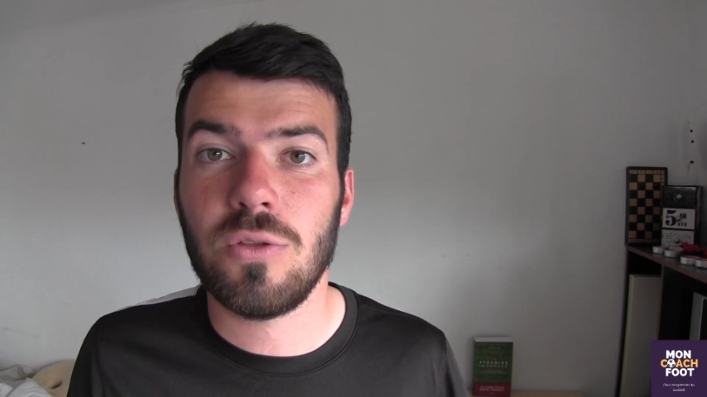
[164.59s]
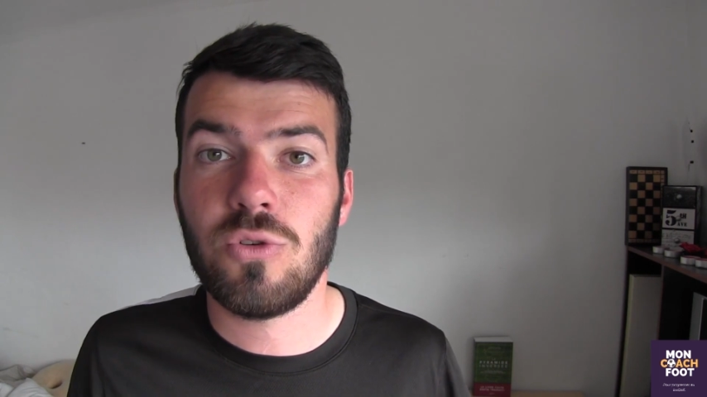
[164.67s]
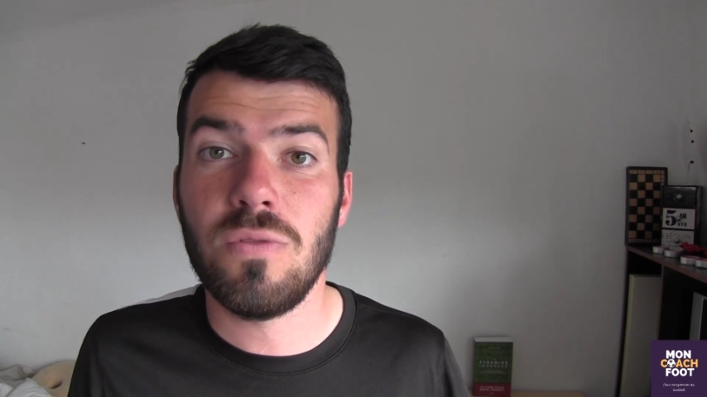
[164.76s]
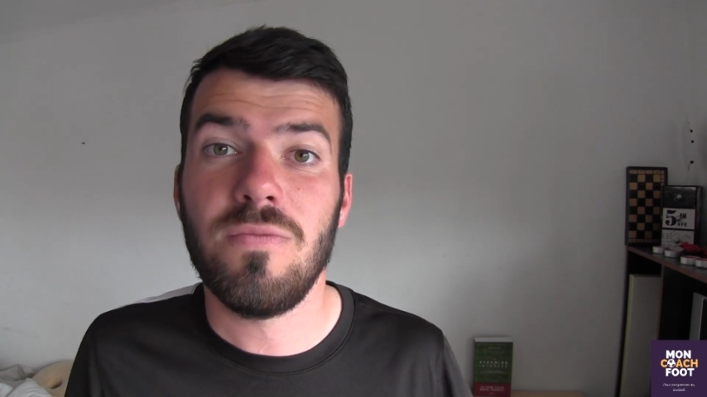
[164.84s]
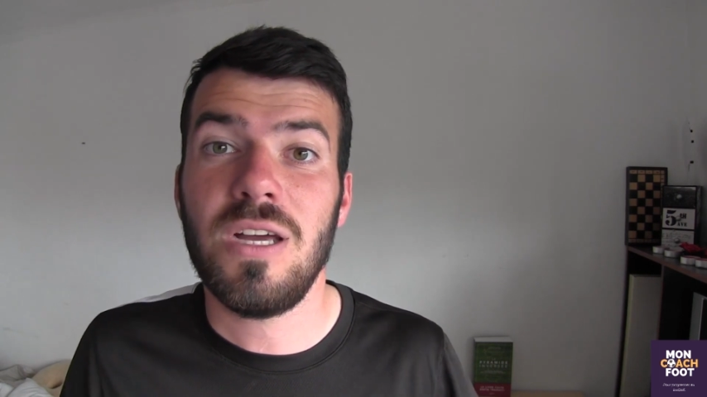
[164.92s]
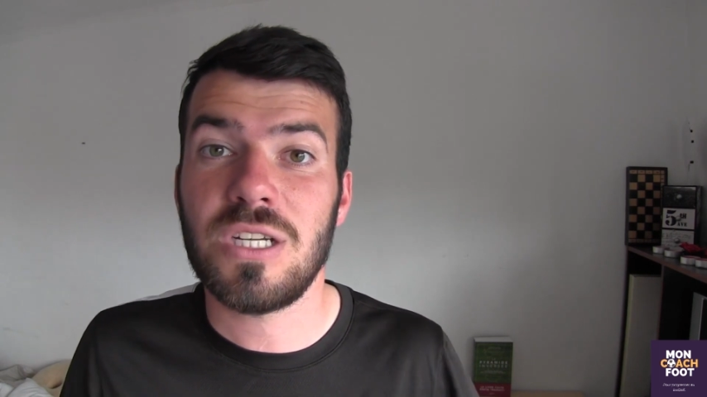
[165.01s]

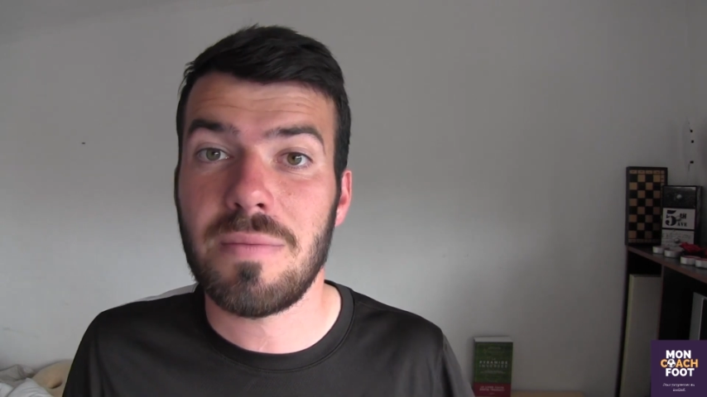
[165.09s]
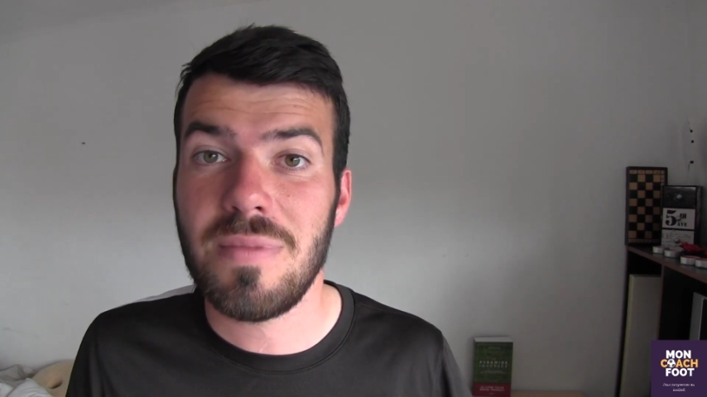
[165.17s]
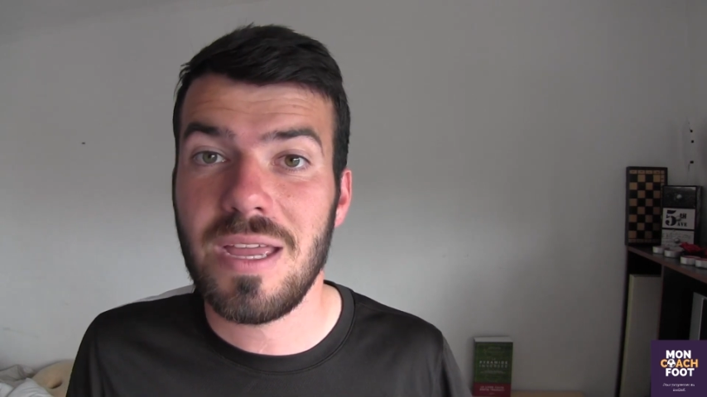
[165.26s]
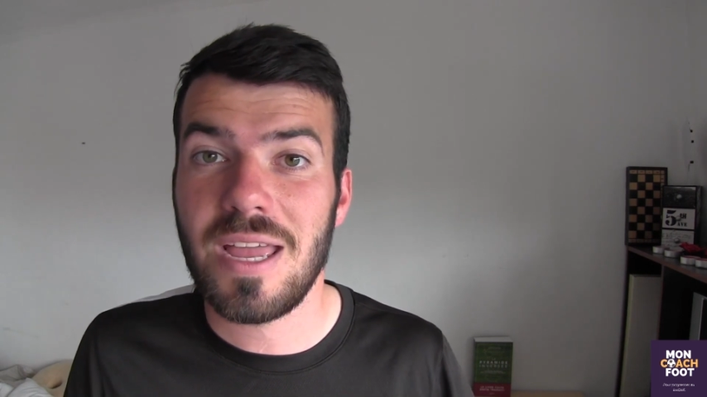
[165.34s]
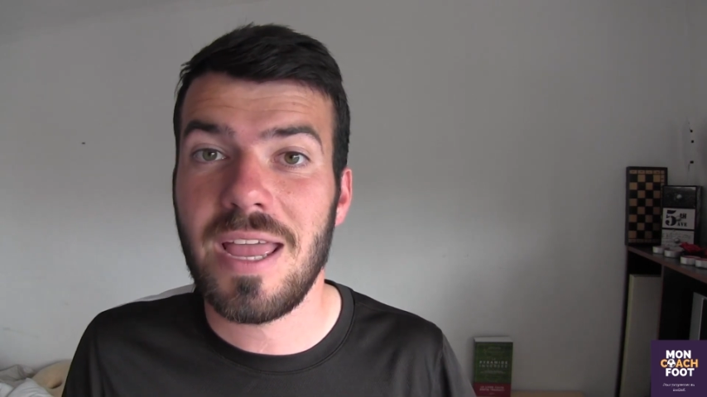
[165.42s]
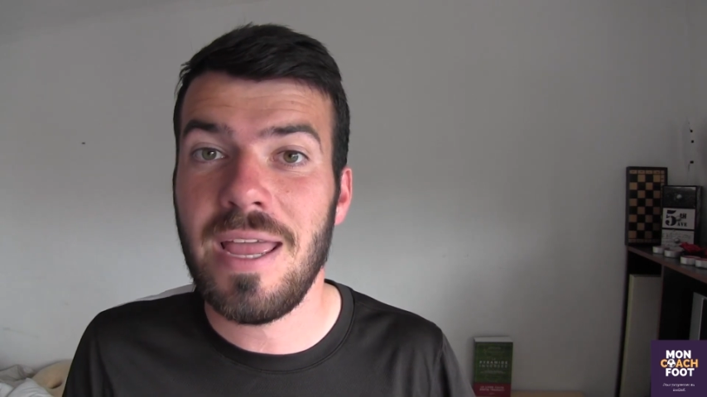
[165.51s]
tu ne vas
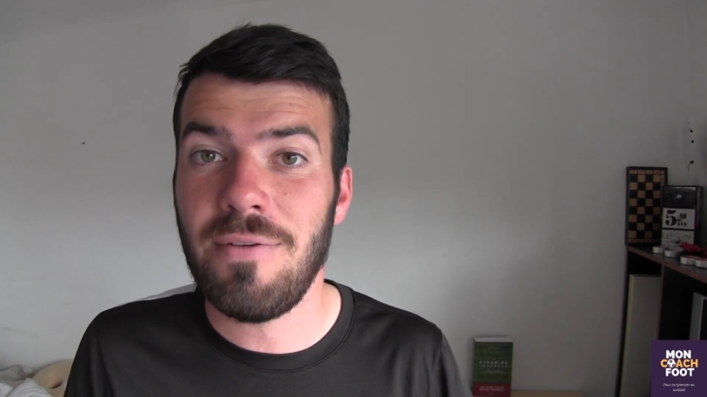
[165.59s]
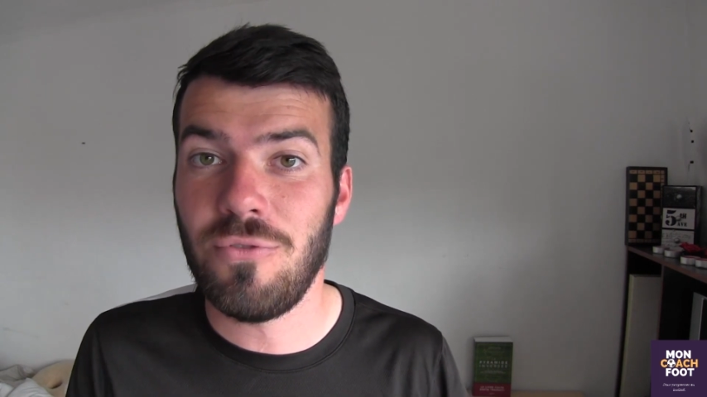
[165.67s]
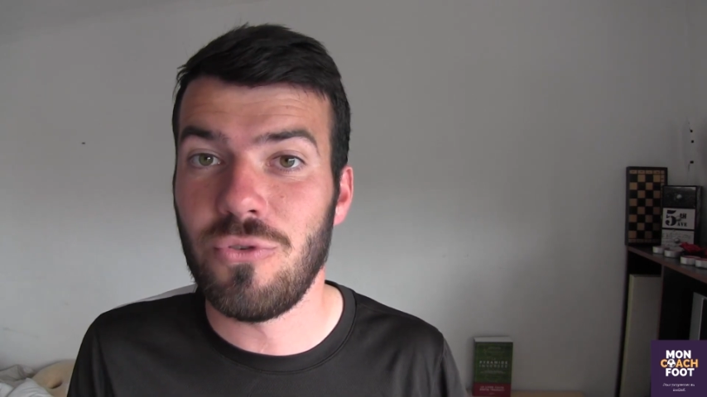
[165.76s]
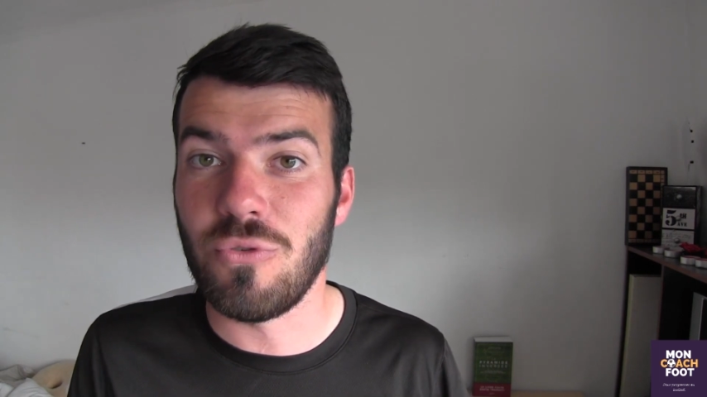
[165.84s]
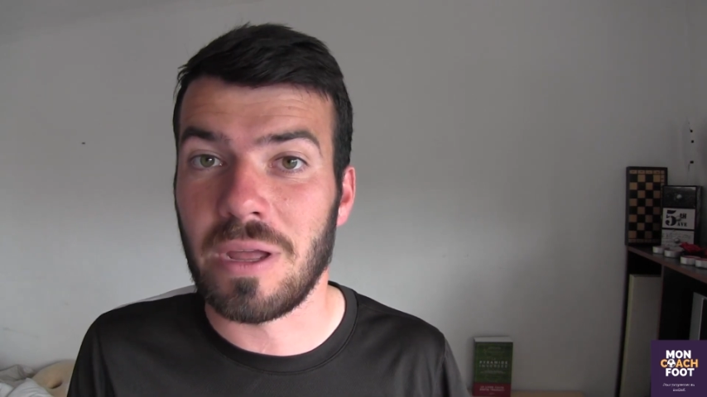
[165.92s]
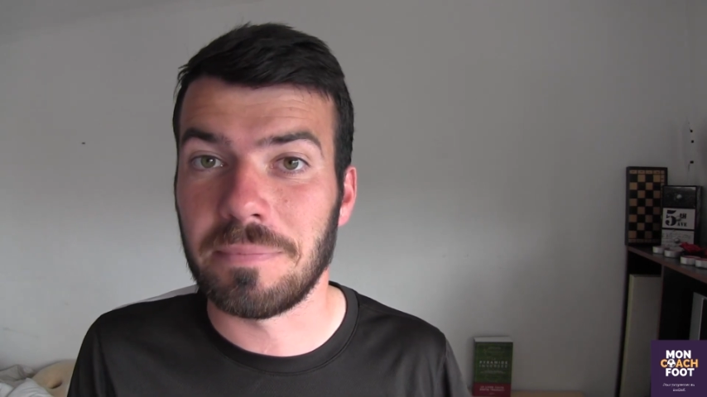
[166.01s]
jamais
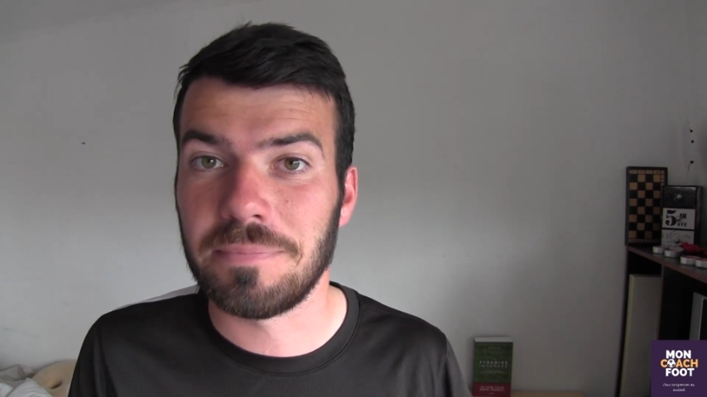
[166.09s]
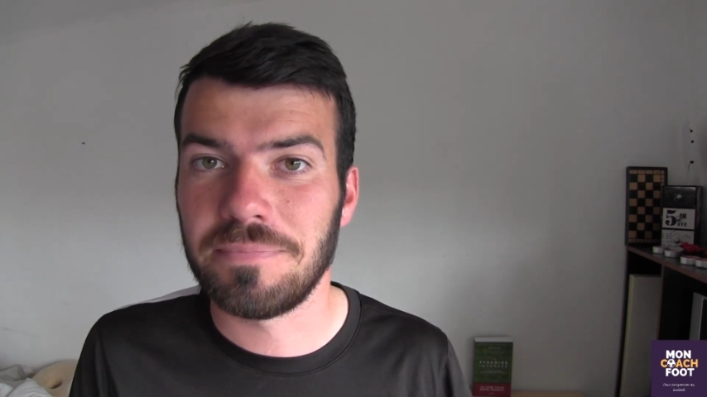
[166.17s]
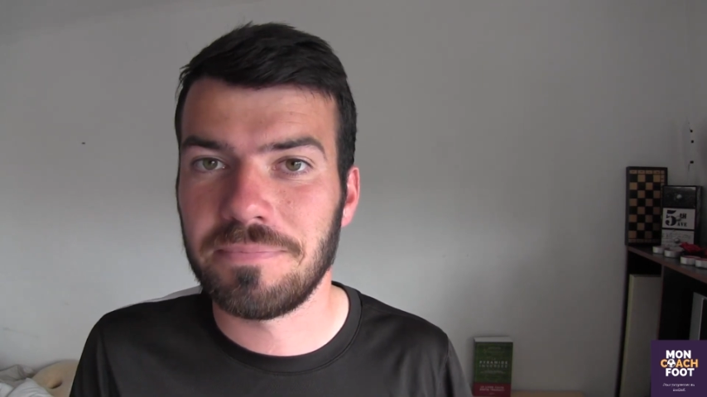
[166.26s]
évoluer.